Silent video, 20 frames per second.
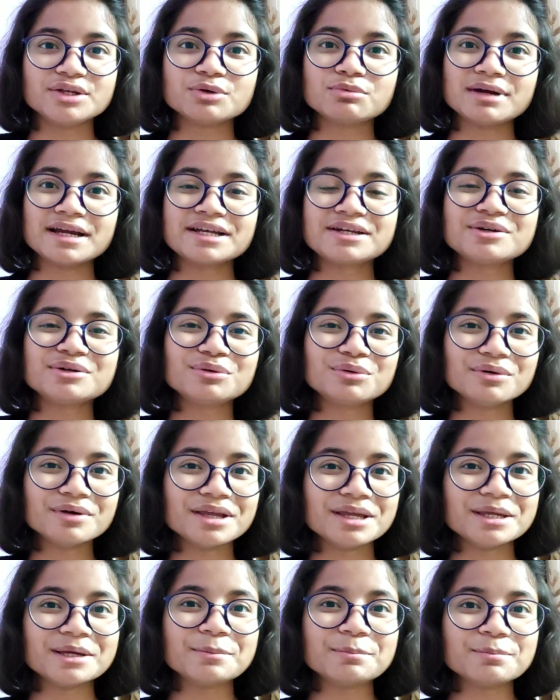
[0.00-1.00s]
यू माइट नो
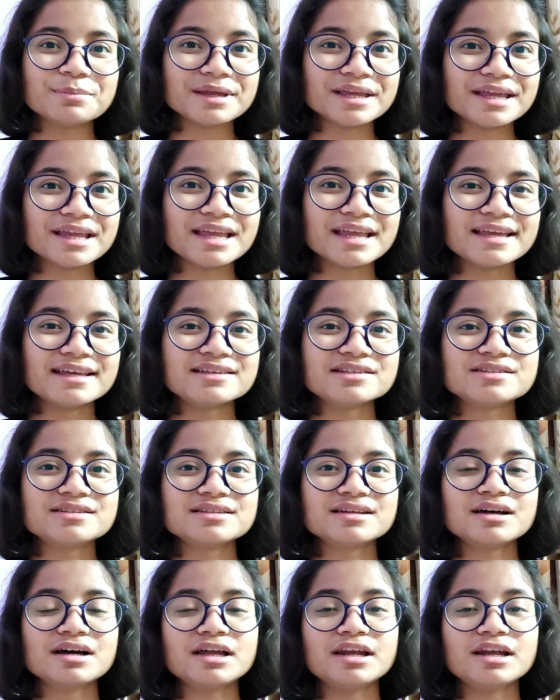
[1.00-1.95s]
ई एम पी इज